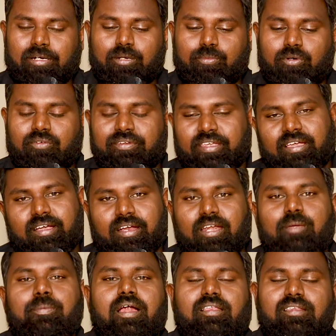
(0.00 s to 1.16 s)
கமெண்ட்டில் போடுவீங்க
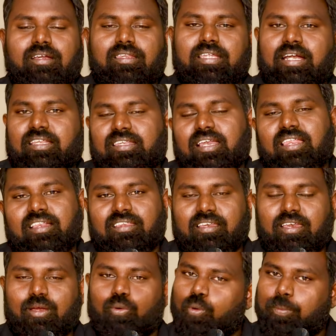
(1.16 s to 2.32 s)
கண்டிப்பாக அடுத்தடுத்த இடத்துல அந்த
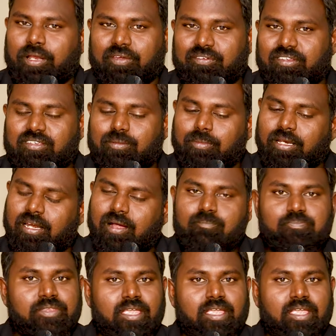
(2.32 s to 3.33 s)
இடத்துல எல்லாம் ஓப்பனிங் வந்துச்சு அப்படின்னா